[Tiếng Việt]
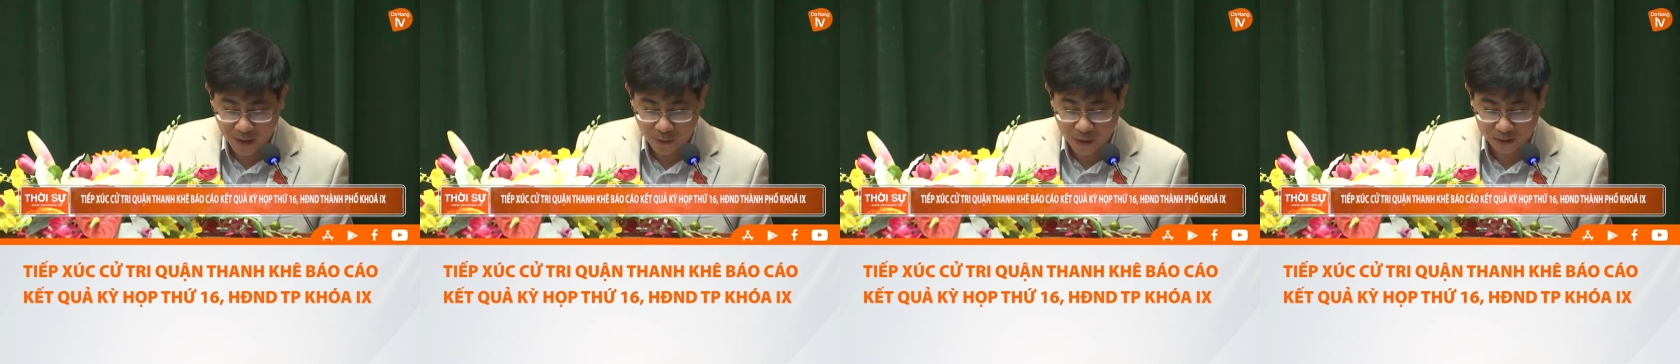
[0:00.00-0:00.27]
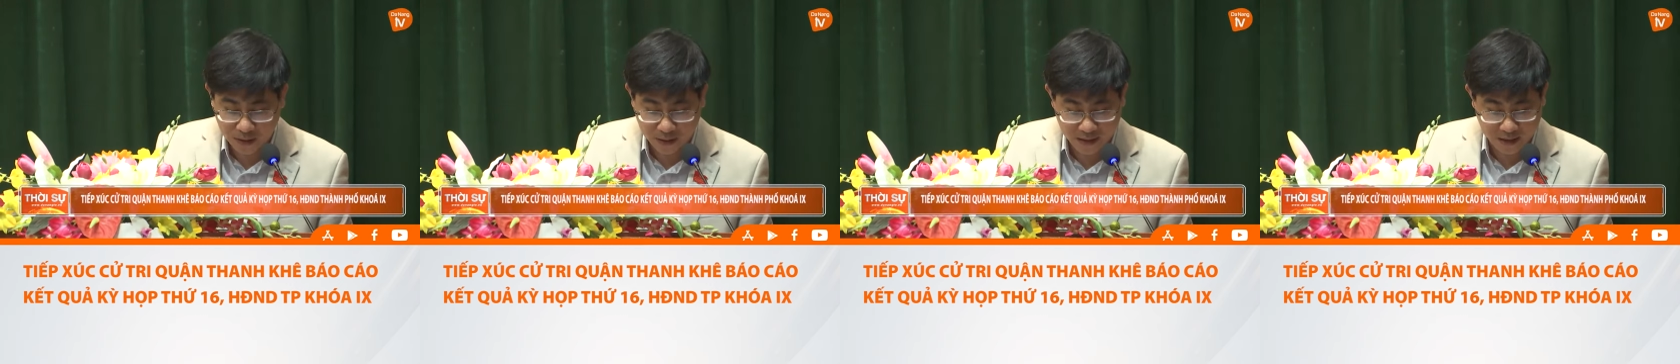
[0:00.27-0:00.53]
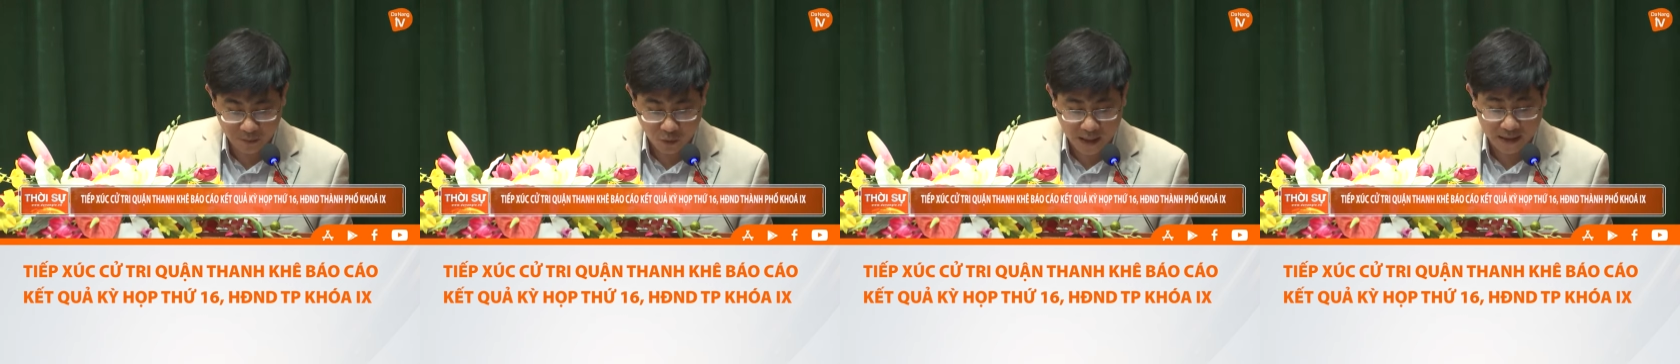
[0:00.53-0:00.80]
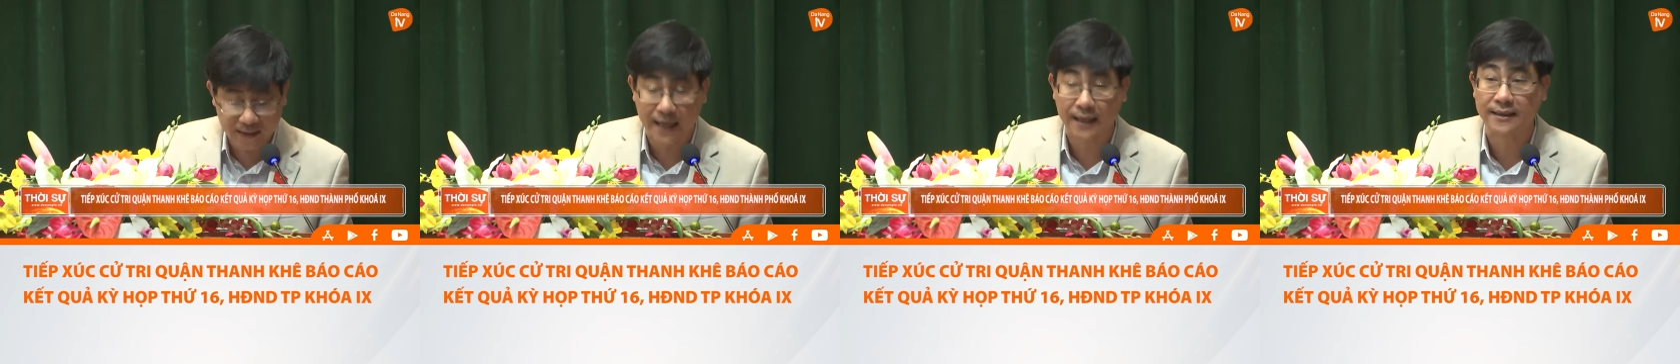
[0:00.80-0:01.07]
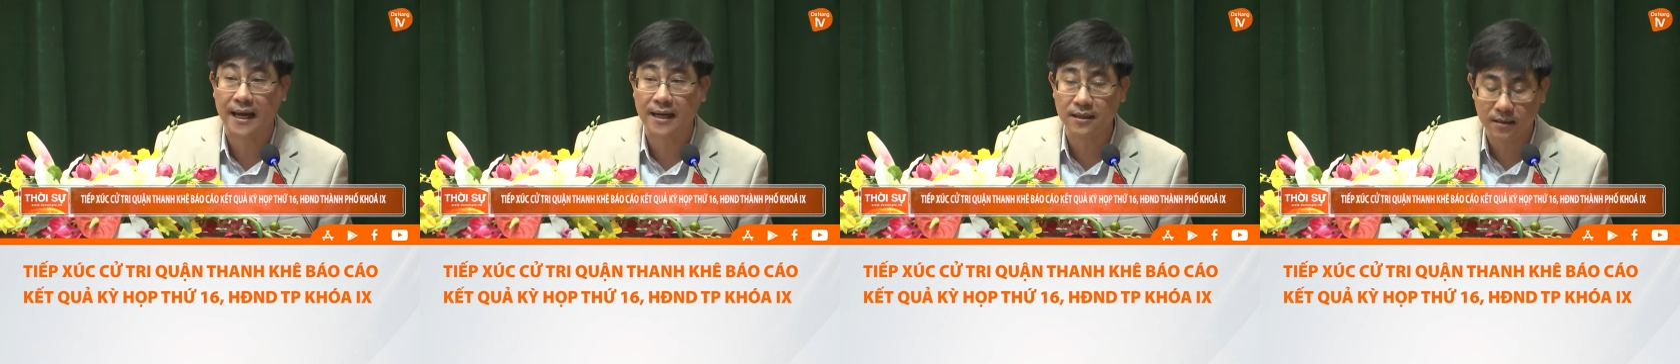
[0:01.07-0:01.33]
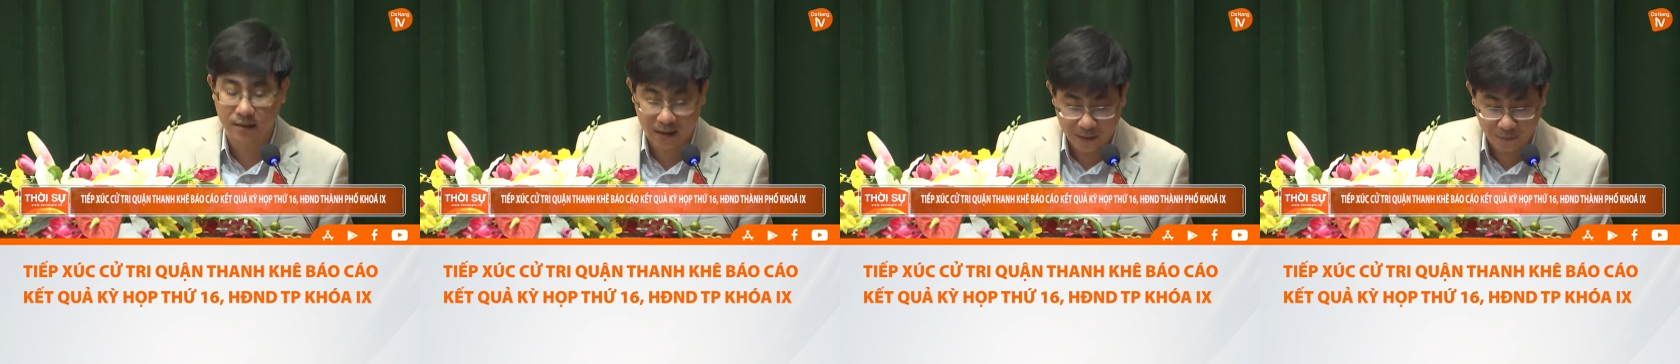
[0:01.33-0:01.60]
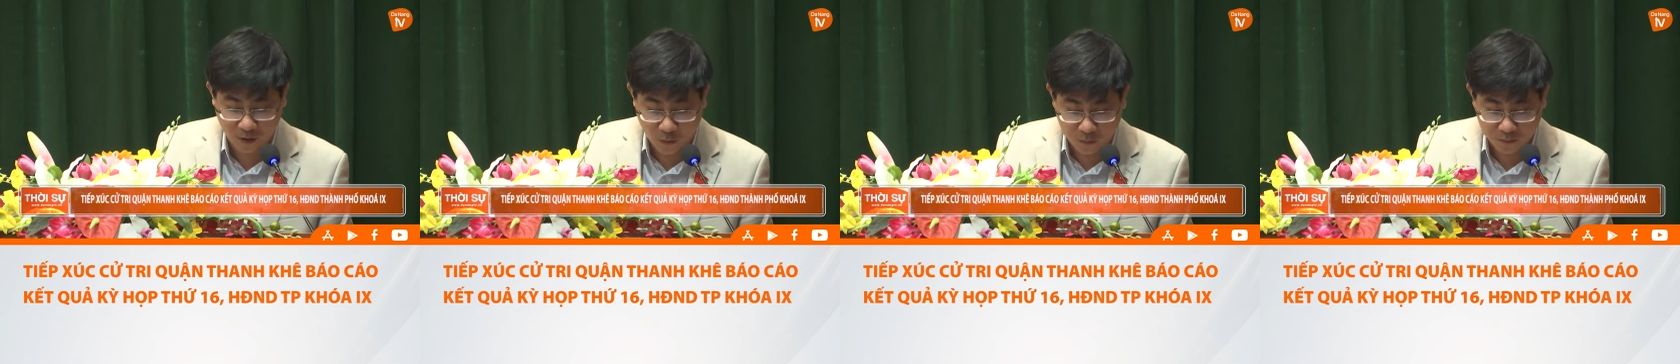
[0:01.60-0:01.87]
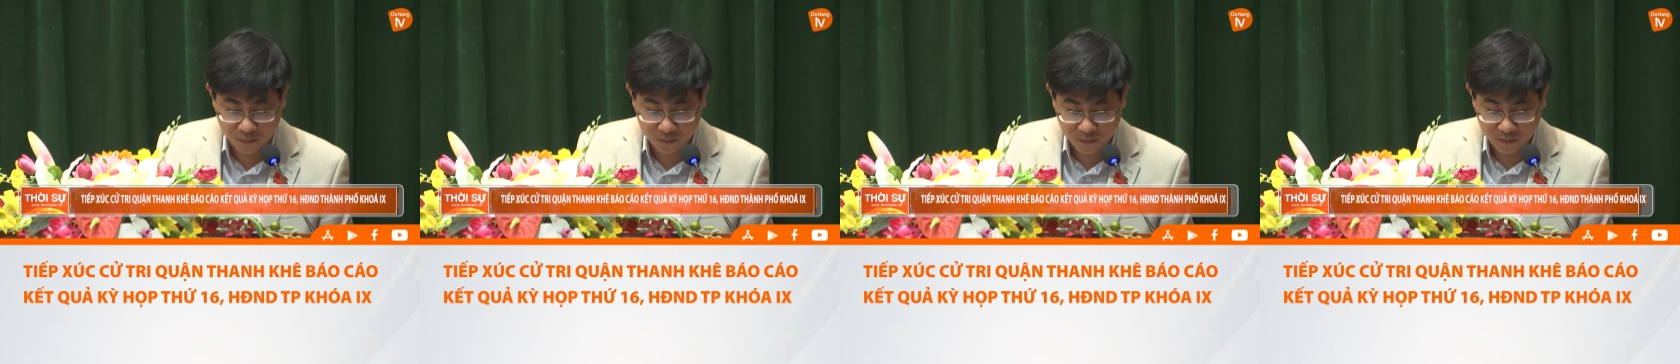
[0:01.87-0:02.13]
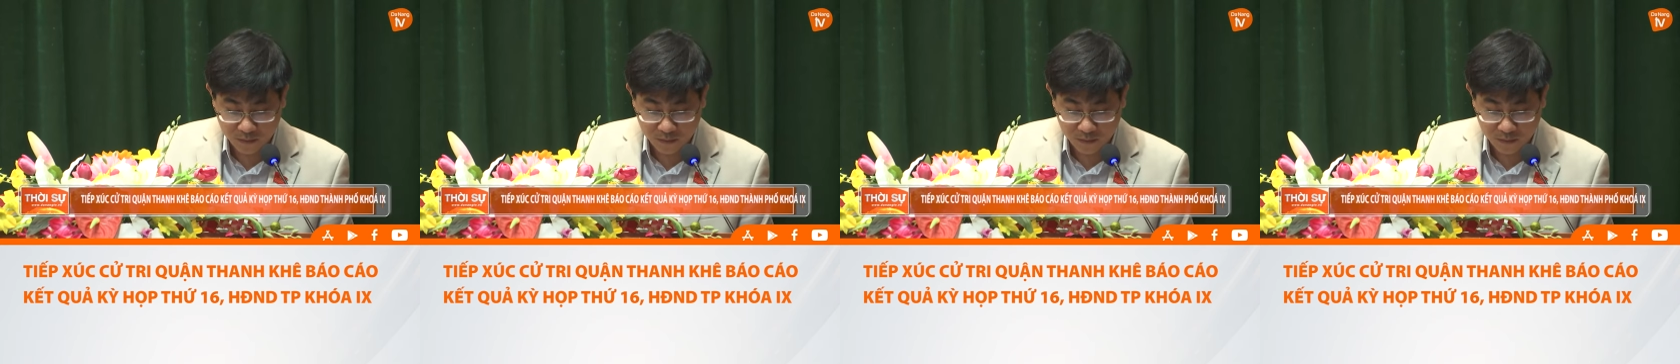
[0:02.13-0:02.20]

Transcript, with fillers: kỳ họp thứ 16 Hội đồng Nhân dân thành phố khóa